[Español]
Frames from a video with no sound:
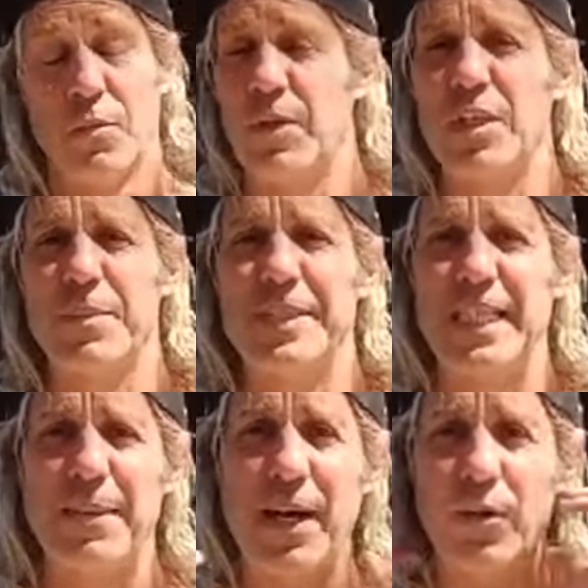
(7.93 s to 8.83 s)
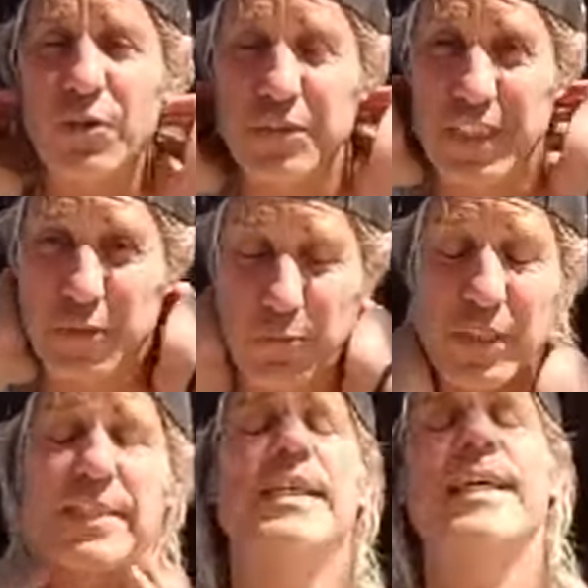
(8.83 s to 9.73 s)
bueno, de mi trabajo
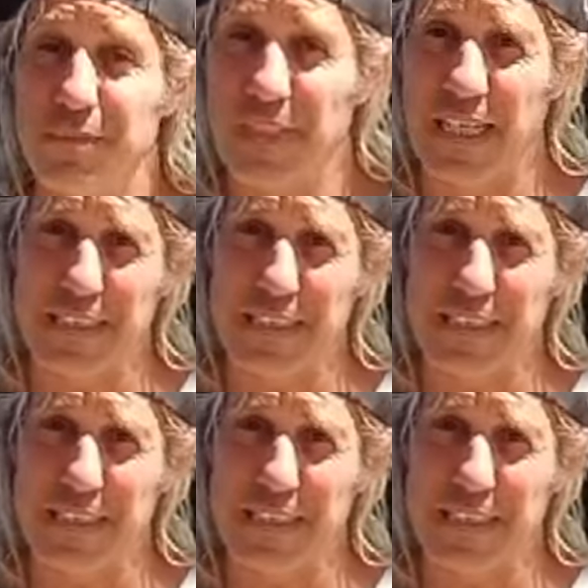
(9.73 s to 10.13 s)
después de, la